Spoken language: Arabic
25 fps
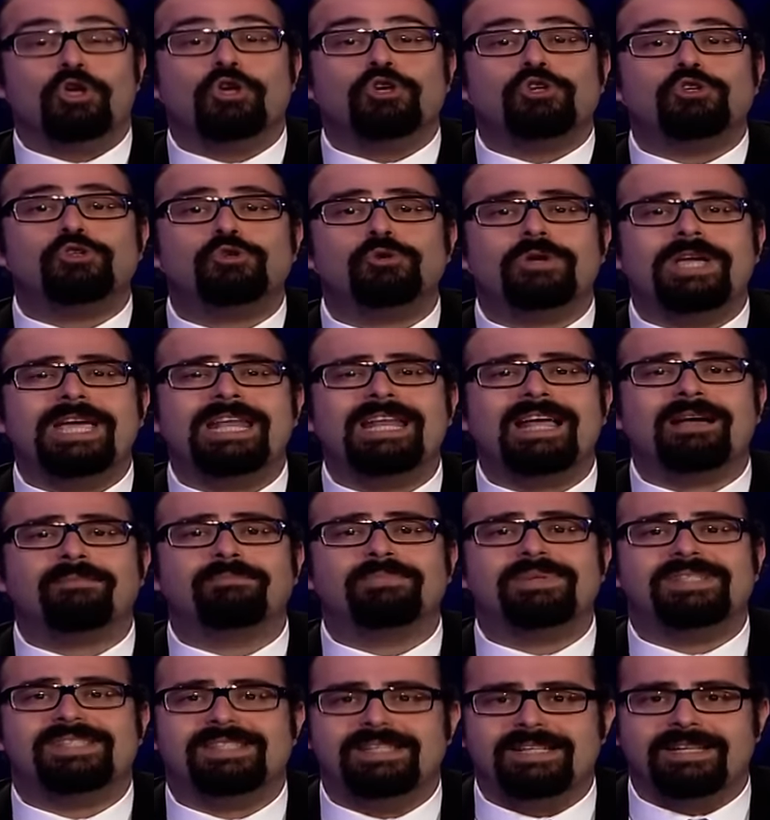شو كان
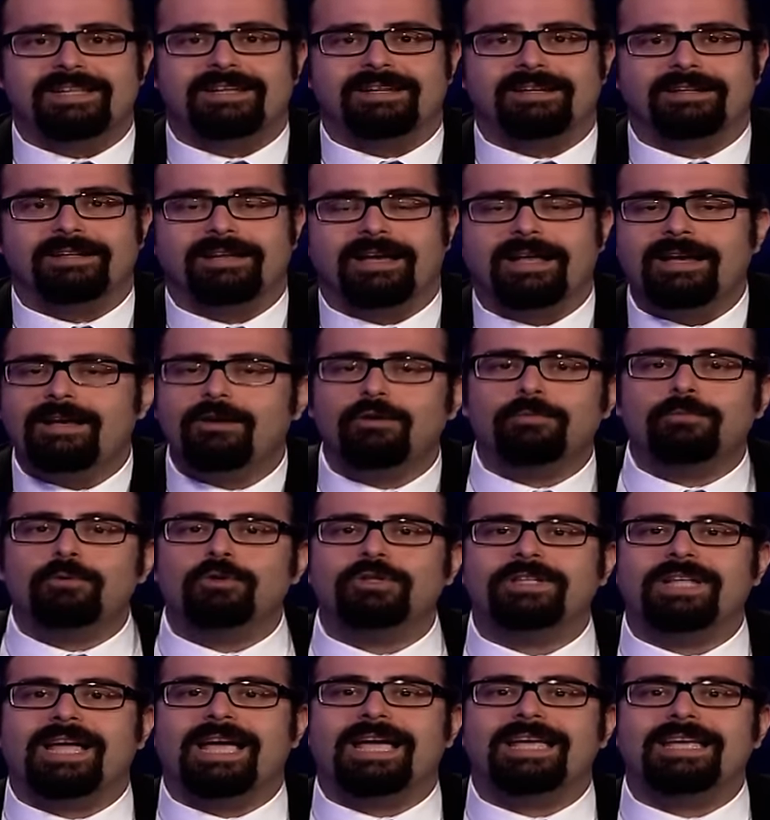عم بيصير هل
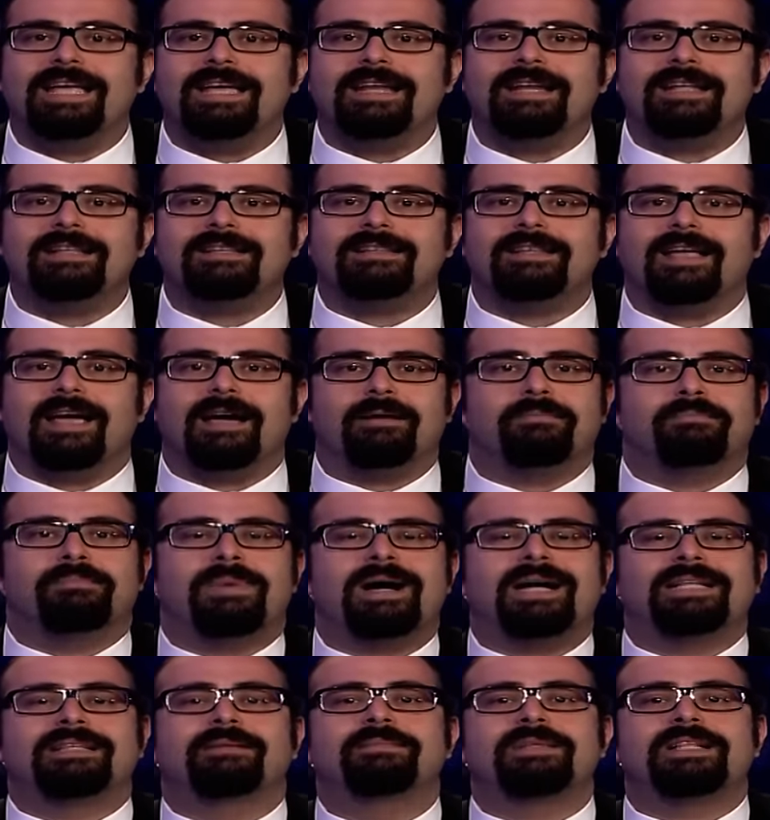الامور تغيرت ام
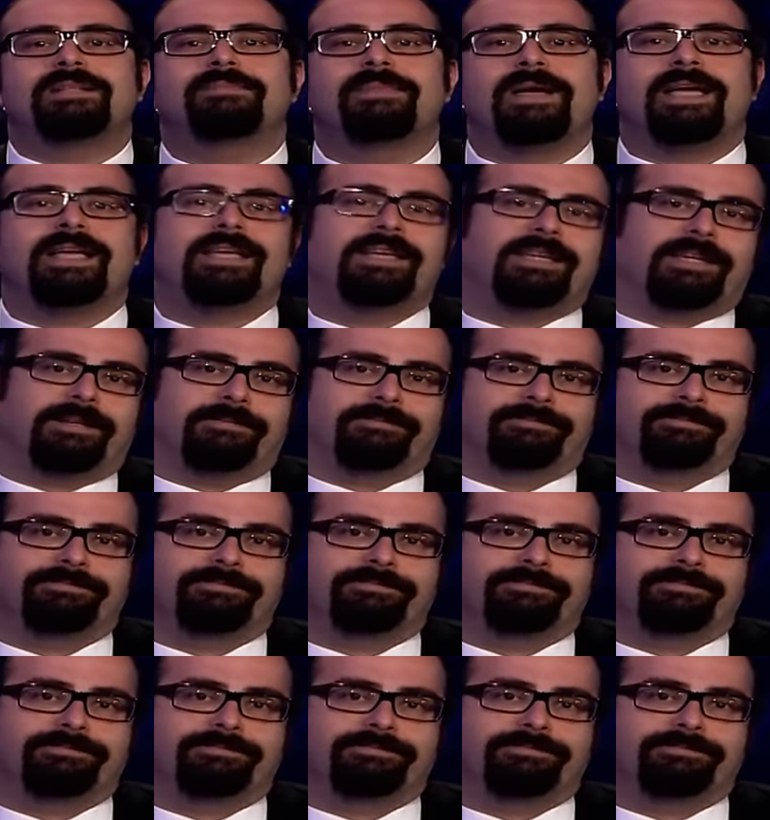بعدها مثل ما هي